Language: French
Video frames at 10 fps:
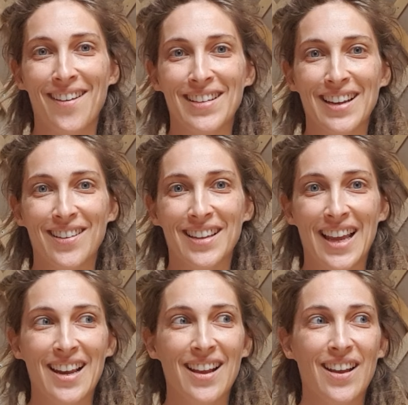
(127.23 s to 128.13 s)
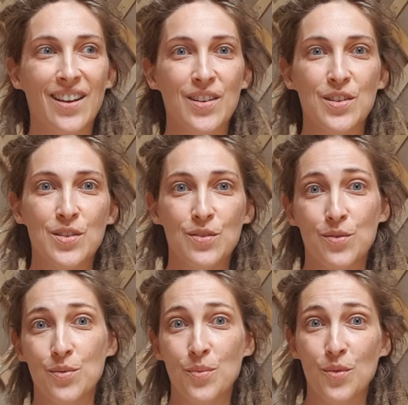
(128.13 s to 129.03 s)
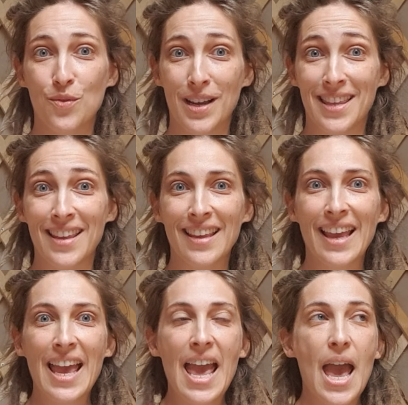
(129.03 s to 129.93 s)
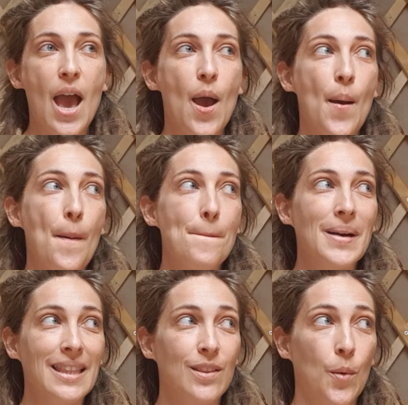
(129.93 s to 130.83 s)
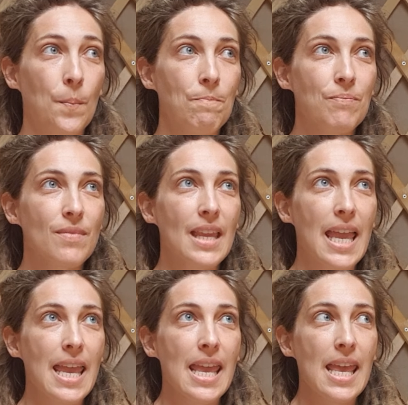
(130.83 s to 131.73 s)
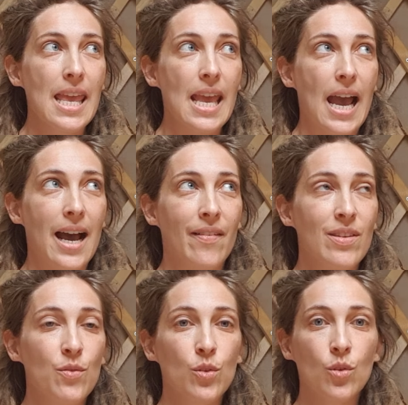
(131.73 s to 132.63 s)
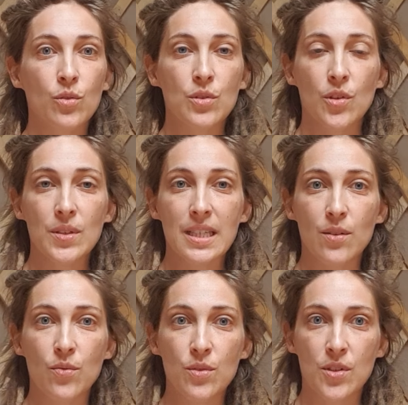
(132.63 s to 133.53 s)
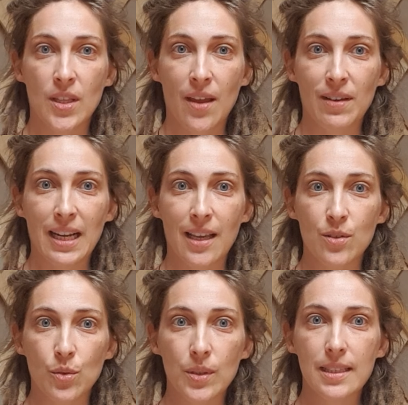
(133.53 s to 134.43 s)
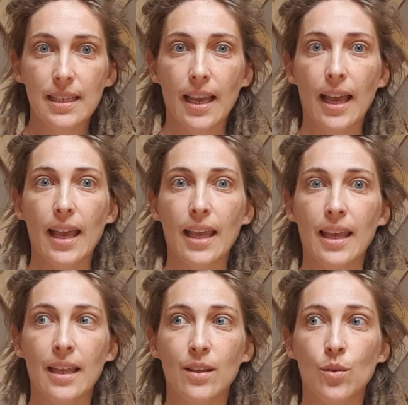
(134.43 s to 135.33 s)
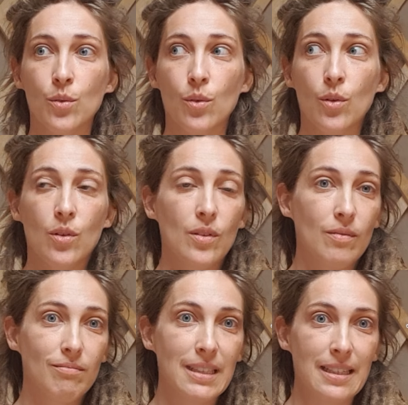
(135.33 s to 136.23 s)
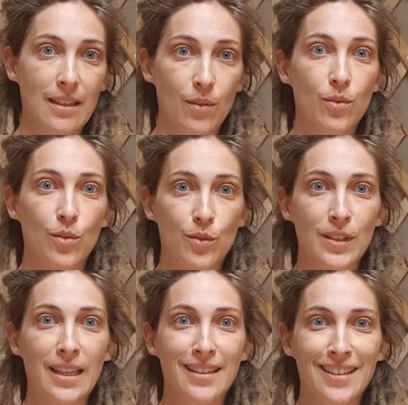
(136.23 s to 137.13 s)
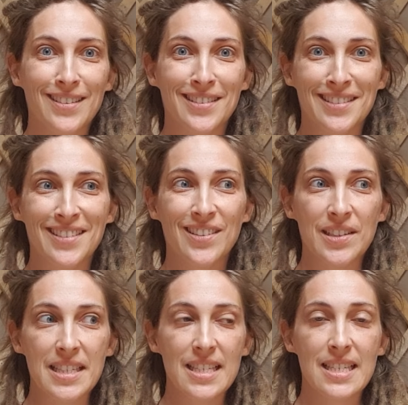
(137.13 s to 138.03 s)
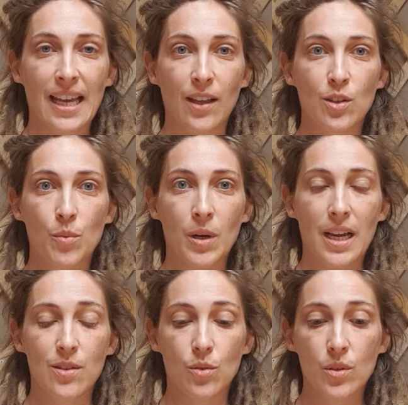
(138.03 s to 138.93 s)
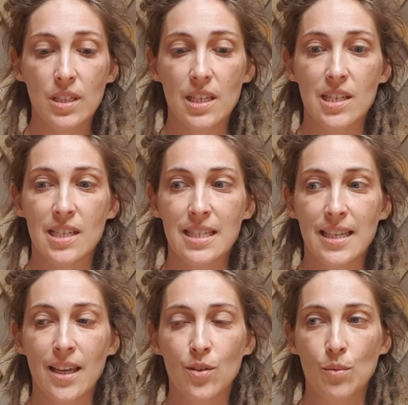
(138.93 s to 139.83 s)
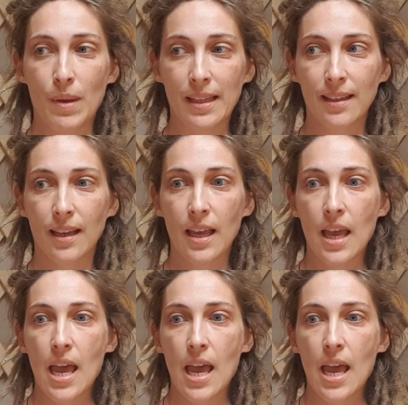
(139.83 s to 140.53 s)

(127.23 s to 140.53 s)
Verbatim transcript: avec lequel vous me voyez maintenant. Un niveau de conscience qui fusionne avec la source. Et donc, infos viennent euh, aussi directement de la source. J'essaye de mettre